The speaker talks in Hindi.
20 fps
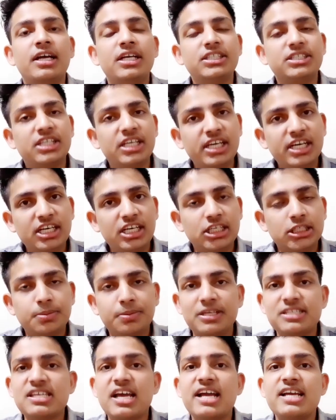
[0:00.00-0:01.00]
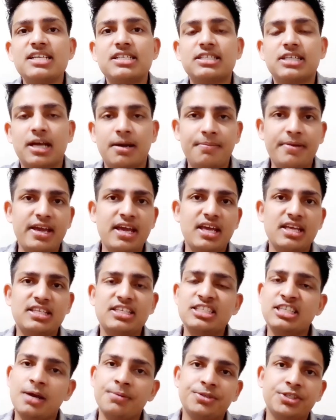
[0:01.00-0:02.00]
इसकी डिस्प्ले साइज कम है
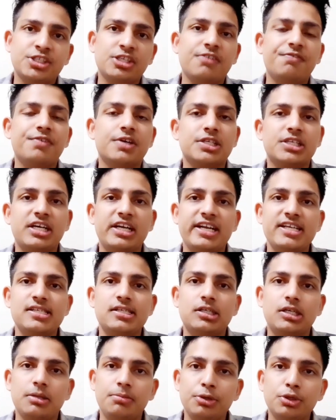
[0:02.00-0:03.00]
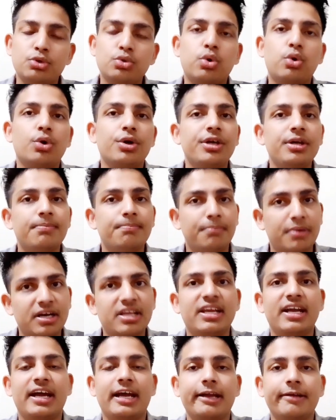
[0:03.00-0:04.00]
इस हिसाब से इसकी पिक्सल डेंसिटी भी थोड़ी
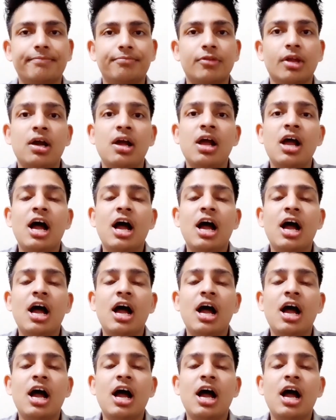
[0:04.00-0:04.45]
बढ़िया है